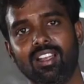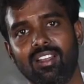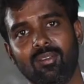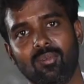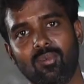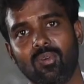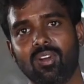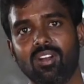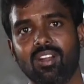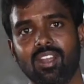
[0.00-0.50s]
நாள்
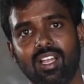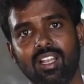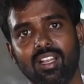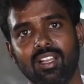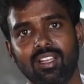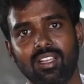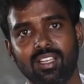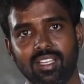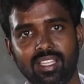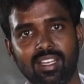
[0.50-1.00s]
ஒரு நாள்
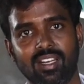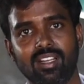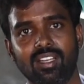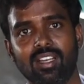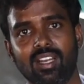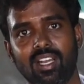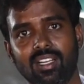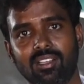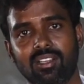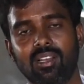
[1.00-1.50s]

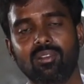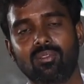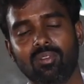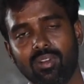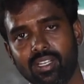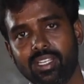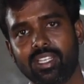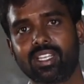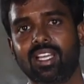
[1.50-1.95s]
இரண்டு நாட்களுக்குள்ளே